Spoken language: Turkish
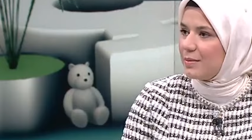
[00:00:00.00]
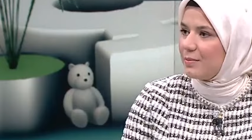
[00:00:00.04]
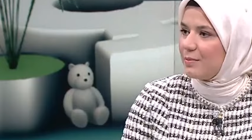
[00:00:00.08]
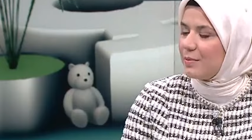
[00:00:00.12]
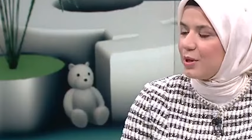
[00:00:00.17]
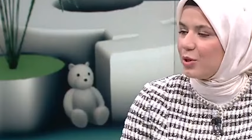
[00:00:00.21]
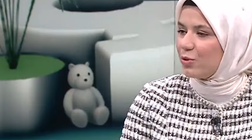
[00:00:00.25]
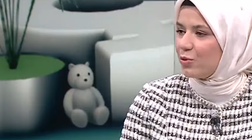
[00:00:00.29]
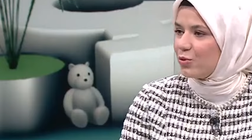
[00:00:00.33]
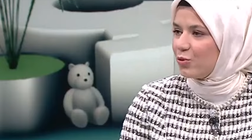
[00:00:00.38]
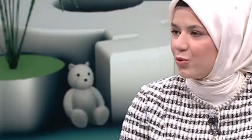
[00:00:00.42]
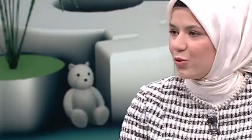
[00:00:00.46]

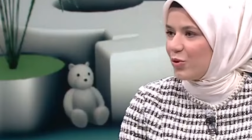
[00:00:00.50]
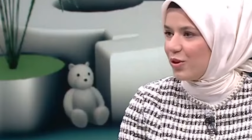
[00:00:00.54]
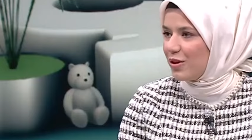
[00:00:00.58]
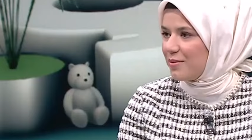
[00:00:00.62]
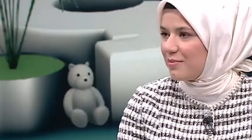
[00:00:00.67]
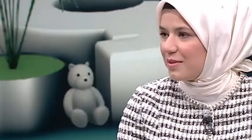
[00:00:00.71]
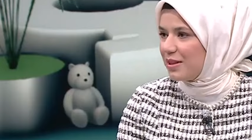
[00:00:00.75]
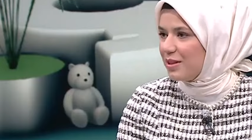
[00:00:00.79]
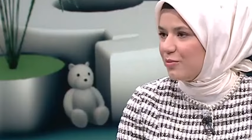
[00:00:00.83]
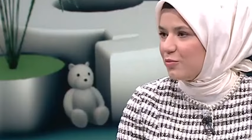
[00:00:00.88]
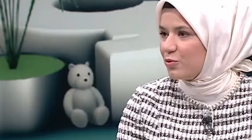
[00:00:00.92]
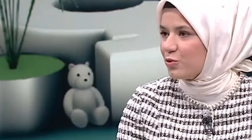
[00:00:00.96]
ben onu
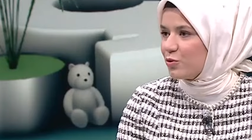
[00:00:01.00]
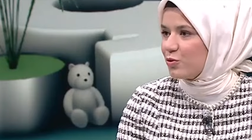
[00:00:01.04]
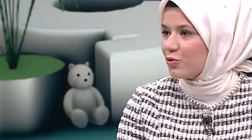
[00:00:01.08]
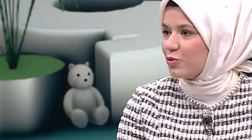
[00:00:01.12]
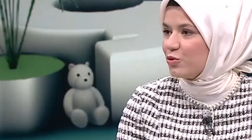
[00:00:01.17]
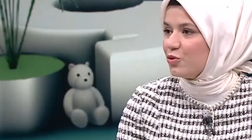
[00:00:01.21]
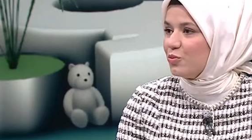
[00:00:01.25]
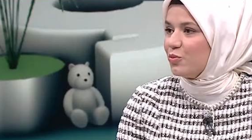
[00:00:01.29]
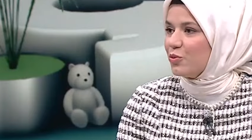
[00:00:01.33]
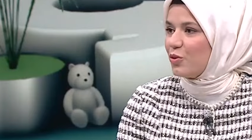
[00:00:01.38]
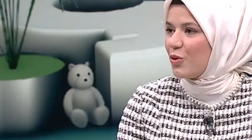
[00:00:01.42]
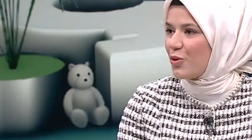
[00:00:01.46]
göremedim,
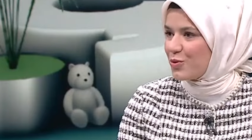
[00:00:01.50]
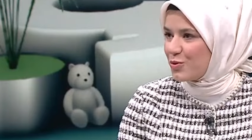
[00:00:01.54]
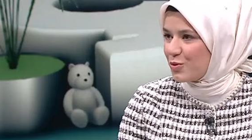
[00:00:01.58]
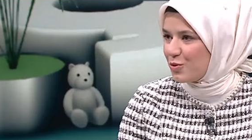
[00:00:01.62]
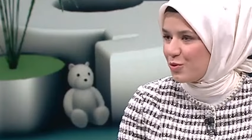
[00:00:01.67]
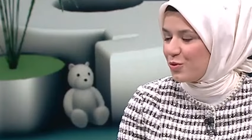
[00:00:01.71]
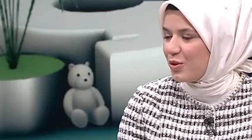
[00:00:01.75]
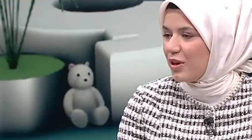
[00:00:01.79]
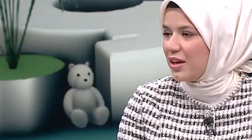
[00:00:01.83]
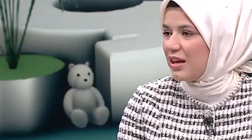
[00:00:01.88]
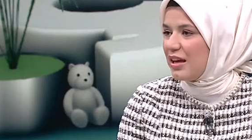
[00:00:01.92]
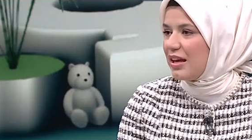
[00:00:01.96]
çocuğum
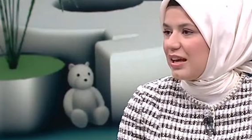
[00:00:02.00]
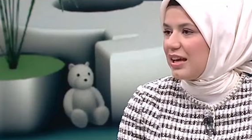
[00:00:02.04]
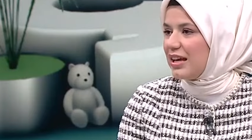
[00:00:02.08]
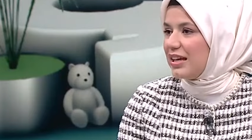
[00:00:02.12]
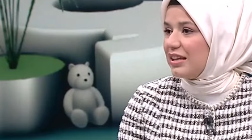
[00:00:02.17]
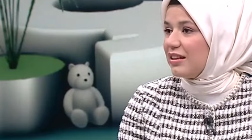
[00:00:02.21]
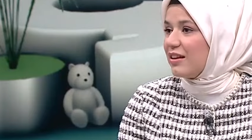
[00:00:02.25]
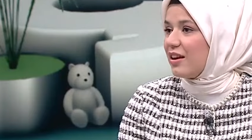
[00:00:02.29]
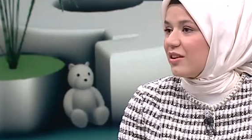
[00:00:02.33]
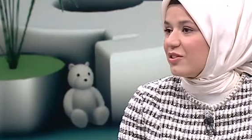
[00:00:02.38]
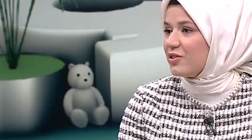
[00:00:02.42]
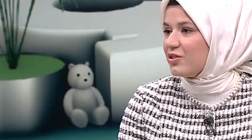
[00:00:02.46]
görsün
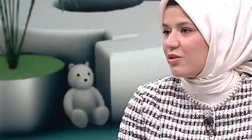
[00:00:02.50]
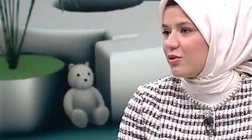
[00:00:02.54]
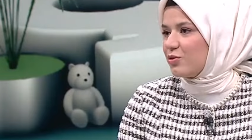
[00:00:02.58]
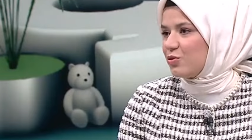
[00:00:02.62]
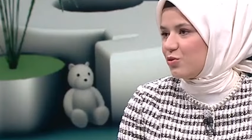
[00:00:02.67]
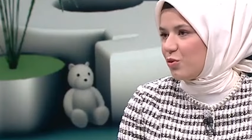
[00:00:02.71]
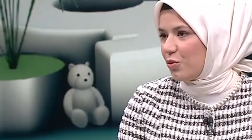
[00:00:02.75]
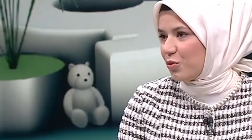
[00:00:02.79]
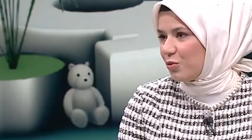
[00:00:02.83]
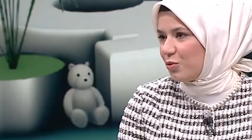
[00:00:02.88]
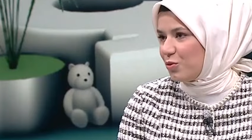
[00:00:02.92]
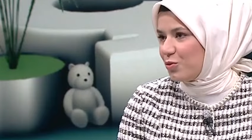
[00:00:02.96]
inancı da
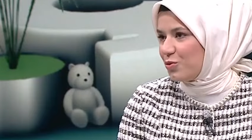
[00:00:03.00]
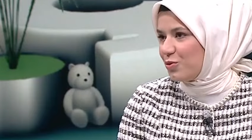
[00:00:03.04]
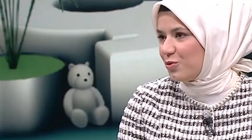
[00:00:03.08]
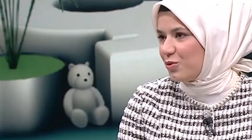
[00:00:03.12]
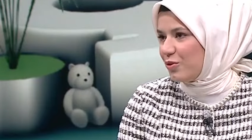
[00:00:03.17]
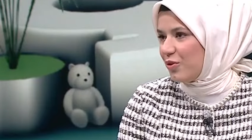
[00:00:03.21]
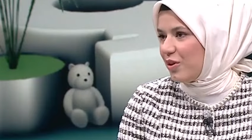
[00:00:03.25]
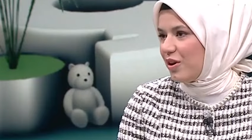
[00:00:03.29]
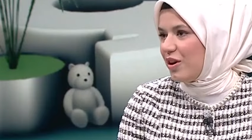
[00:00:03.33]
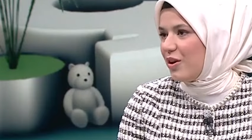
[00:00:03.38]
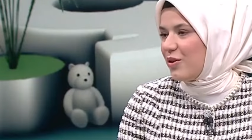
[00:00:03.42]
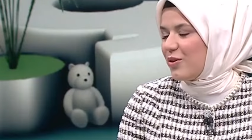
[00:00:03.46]
çok
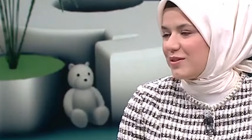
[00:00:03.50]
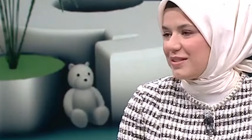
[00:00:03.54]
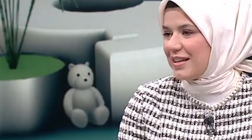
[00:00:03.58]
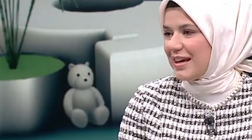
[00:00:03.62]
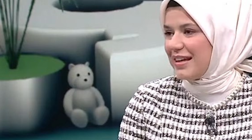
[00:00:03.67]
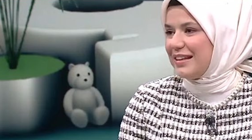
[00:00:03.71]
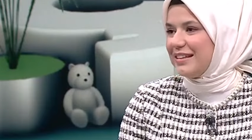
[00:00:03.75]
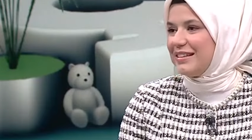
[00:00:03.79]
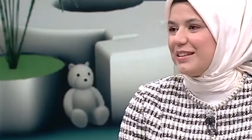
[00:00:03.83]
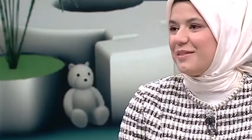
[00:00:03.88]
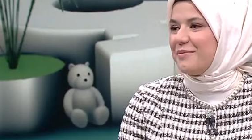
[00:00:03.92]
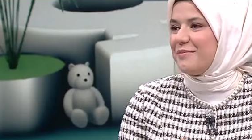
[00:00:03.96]
güçlü.
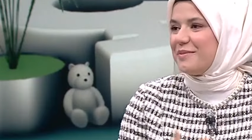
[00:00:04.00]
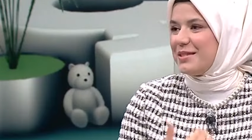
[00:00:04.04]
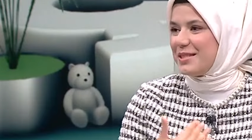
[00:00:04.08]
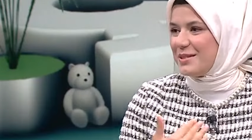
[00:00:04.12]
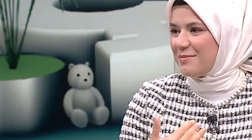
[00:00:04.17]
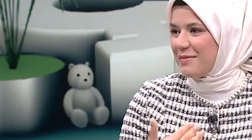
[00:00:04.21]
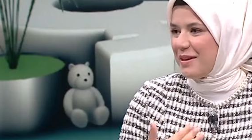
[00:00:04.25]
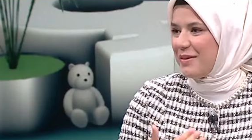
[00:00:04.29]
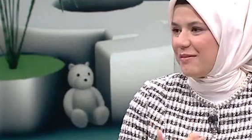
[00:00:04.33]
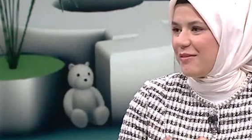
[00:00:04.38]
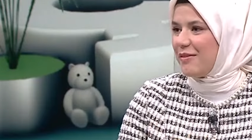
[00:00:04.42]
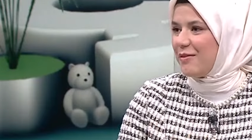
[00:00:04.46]
Özellikle bizim
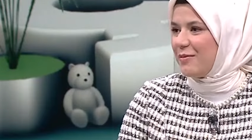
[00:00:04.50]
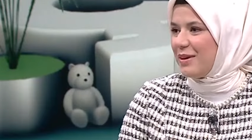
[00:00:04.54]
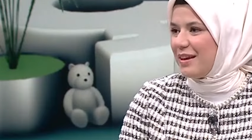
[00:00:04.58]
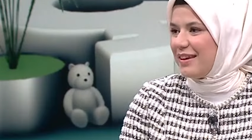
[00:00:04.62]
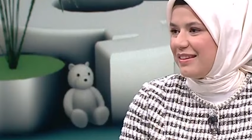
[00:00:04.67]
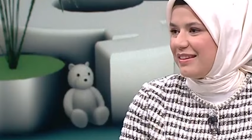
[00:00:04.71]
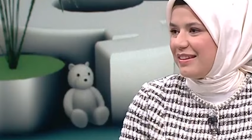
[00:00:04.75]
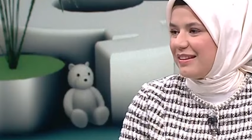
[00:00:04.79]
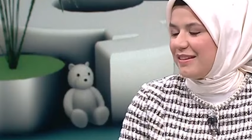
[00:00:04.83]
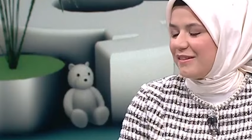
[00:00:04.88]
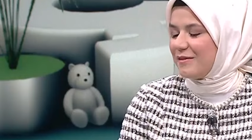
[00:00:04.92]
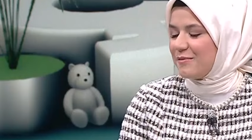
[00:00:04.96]

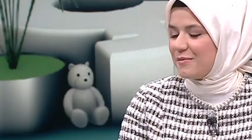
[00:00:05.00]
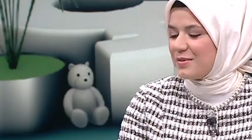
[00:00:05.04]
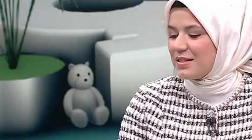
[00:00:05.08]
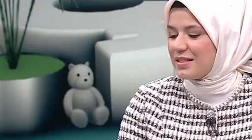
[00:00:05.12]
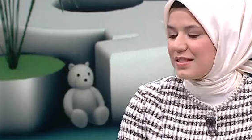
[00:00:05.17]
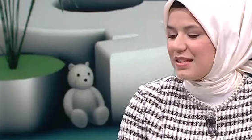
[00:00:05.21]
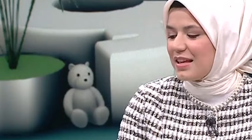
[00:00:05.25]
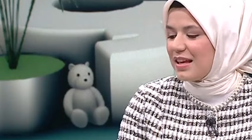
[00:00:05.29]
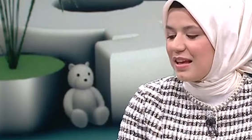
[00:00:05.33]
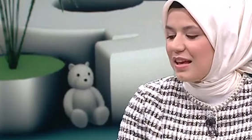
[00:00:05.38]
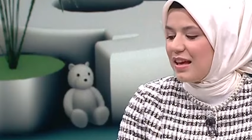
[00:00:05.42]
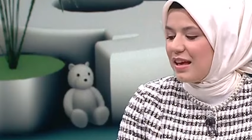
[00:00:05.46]

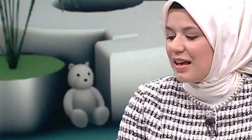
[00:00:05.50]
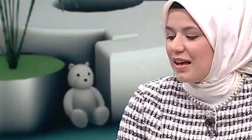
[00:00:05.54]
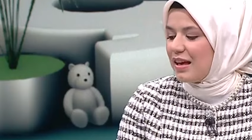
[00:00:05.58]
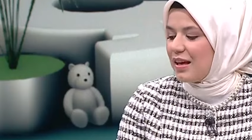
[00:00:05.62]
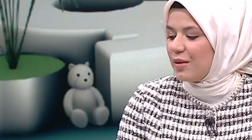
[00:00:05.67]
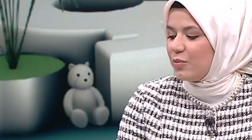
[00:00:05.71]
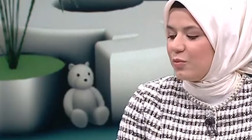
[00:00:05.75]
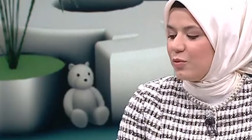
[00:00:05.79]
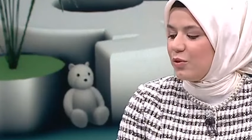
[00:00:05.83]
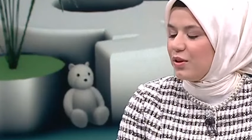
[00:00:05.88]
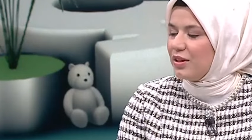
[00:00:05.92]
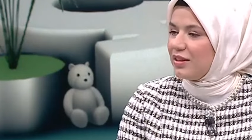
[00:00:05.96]
ebeveynlerimizde.
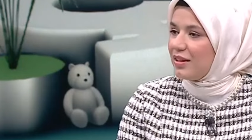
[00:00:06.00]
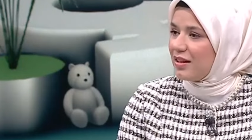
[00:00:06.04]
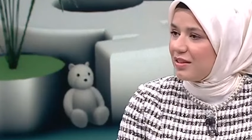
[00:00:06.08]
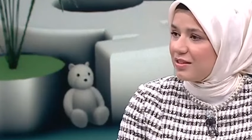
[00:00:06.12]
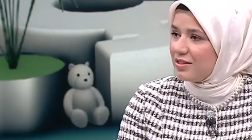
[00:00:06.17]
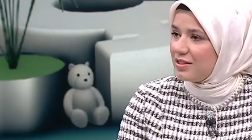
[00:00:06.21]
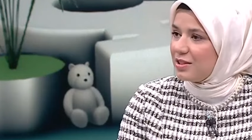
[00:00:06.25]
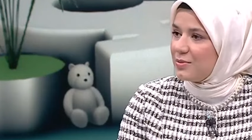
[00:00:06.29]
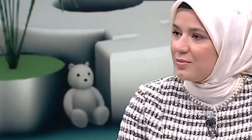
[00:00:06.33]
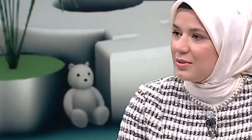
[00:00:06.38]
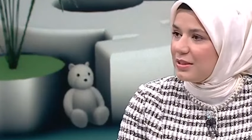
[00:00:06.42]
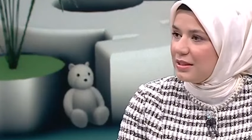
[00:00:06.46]
Bu
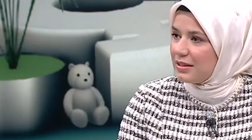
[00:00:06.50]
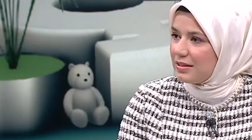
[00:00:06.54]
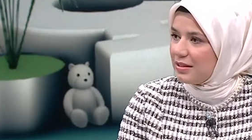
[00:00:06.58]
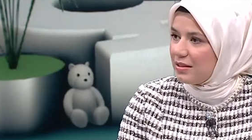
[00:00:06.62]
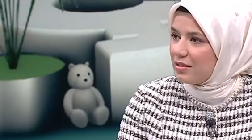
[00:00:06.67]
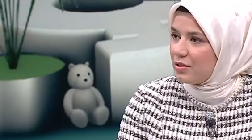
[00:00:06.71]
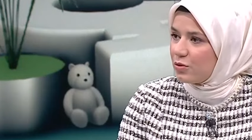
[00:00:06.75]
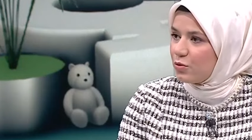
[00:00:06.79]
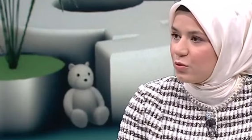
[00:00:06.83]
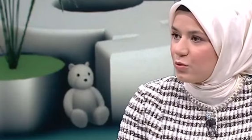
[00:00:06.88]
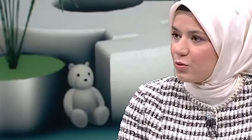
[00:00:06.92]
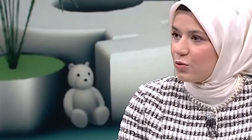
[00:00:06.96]
inançla
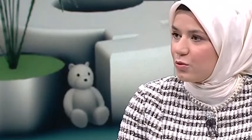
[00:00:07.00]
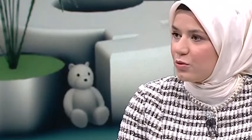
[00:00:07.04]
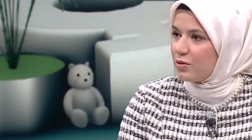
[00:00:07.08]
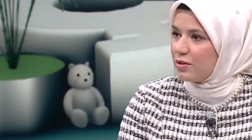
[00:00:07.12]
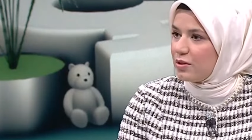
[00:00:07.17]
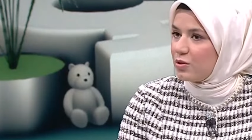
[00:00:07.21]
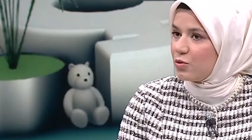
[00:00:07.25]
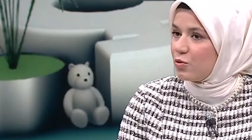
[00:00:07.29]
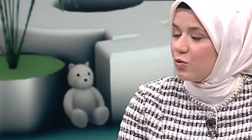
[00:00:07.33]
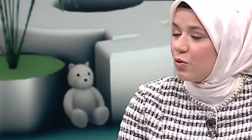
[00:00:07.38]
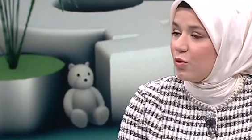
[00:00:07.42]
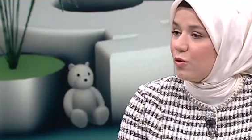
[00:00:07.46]
birlikte de
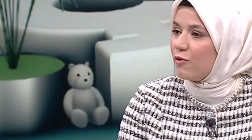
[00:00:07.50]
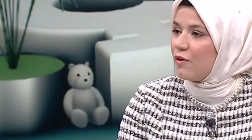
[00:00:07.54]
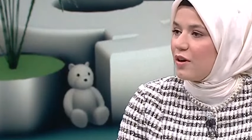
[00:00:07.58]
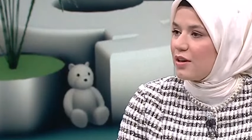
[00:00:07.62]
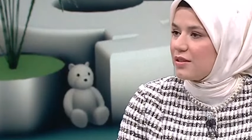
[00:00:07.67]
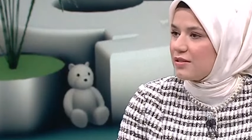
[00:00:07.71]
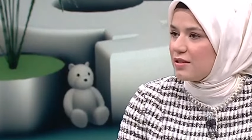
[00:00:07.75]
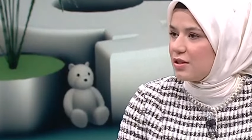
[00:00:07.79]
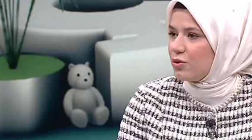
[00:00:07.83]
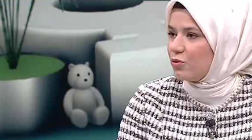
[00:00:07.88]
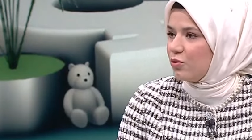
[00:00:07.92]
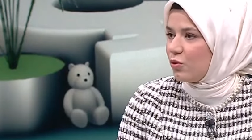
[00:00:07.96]
çocukları çok
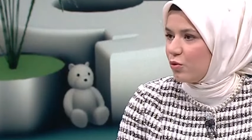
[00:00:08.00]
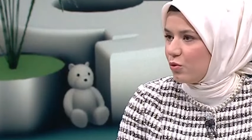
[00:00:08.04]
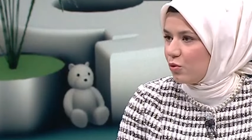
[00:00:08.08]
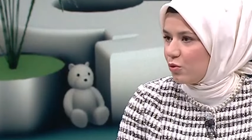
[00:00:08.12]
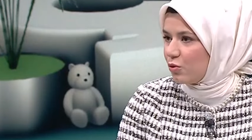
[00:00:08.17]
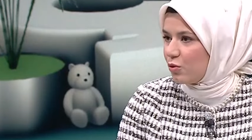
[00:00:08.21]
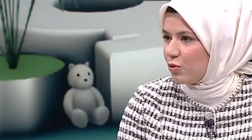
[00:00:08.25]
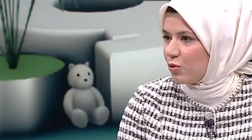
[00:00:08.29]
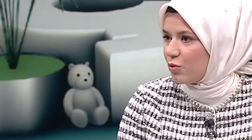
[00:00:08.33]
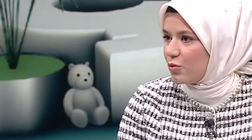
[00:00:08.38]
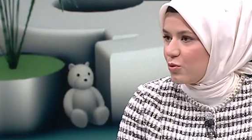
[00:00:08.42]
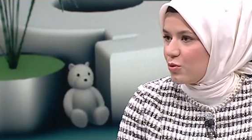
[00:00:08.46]
fazla
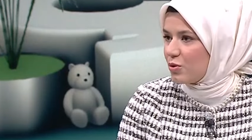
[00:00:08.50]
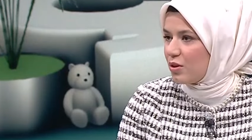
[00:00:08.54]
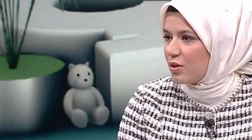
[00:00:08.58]
doyuruyoruz.